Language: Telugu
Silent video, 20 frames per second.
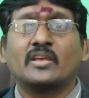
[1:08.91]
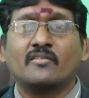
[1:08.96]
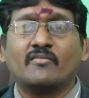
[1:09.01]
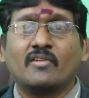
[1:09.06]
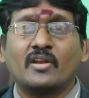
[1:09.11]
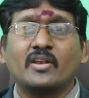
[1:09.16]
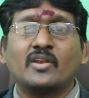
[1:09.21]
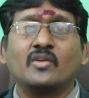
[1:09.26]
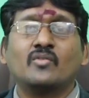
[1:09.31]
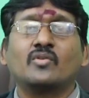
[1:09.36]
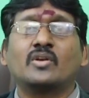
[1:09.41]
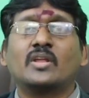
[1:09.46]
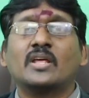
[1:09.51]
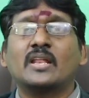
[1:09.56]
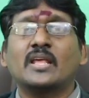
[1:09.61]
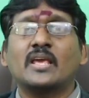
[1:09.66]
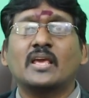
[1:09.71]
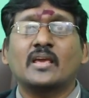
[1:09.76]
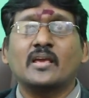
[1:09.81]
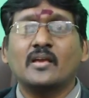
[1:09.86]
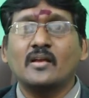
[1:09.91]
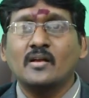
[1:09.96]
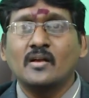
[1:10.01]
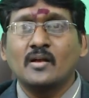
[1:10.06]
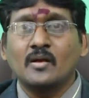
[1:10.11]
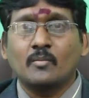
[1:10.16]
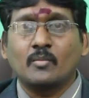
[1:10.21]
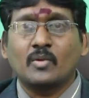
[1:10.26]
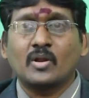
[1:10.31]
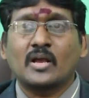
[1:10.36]
ఇవన్నీ ఉంటేనే
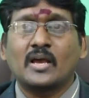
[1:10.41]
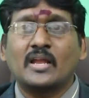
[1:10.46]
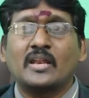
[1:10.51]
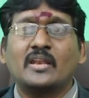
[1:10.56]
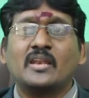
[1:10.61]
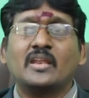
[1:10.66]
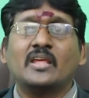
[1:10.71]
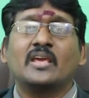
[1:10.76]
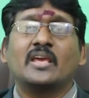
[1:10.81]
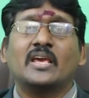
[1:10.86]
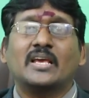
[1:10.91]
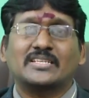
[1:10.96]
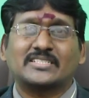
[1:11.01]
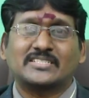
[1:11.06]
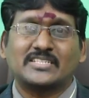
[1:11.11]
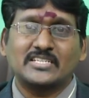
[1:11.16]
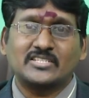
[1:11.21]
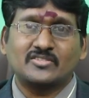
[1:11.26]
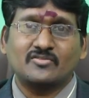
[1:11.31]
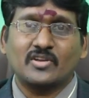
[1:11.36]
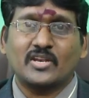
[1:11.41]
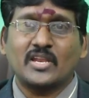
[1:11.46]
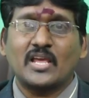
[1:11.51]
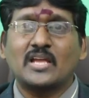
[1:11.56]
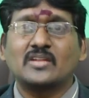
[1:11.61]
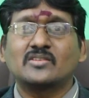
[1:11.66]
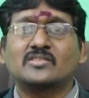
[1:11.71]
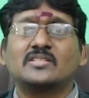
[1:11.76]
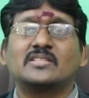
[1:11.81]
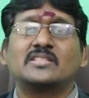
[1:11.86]
మనకు అన్ని
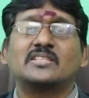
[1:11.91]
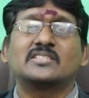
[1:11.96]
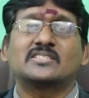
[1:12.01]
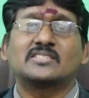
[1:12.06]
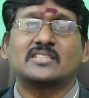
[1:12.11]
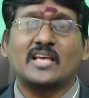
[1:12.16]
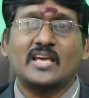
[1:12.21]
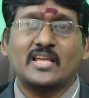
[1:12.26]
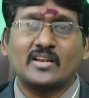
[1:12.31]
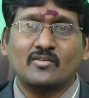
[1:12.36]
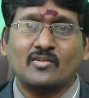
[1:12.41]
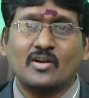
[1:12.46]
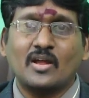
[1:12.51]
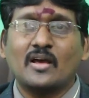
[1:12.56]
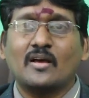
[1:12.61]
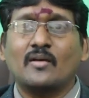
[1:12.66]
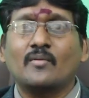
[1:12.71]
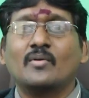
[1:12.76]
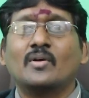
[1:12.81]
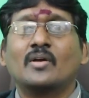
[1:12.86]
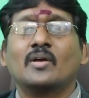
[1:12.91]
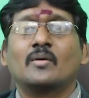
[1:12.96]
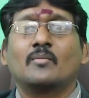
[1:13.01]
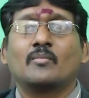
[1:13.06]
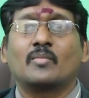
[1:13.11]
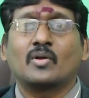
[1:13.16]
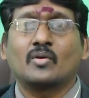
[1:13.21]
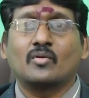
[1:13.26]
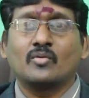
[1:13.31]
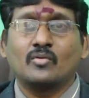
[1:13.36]
అష్టైశ్వర్యాలు సిద్ధిస్తాయని కూడా
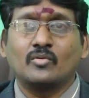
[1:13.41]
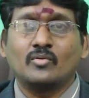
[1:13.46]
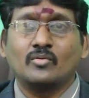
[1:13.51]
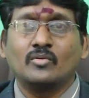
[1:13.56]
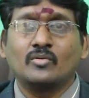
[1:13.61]
మనకు